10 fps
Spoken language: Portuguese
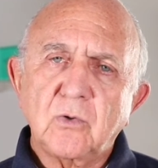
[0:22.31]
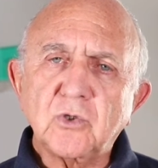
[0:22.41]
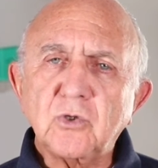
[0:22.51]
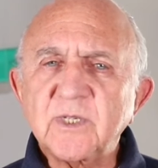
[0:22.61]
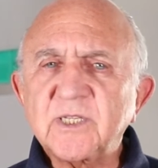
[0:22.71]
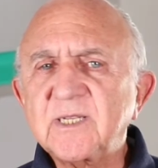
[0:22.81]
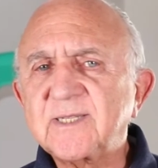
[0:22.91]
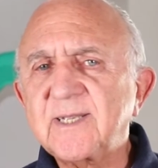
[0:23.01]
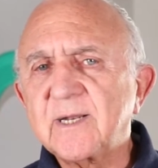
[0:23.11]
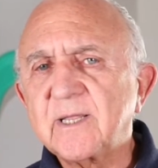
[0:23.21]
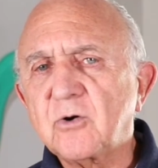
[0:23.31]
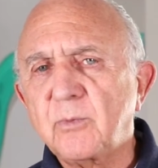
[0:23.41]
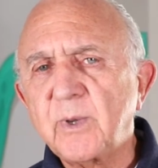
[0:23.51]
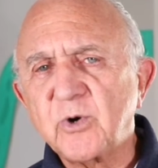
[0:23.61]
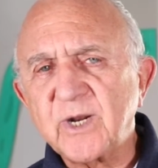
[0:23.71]
Costuma-se dizer que
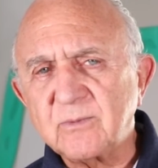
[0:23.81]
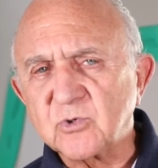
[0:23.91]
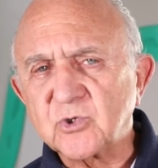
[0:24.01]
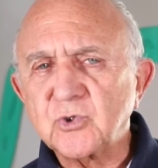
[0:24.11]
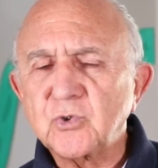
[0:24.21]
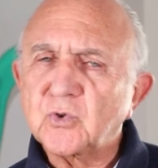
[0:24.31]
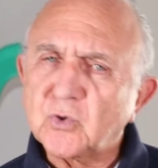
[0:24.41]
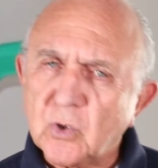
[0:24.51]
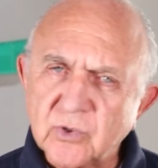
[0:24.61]
comemoramos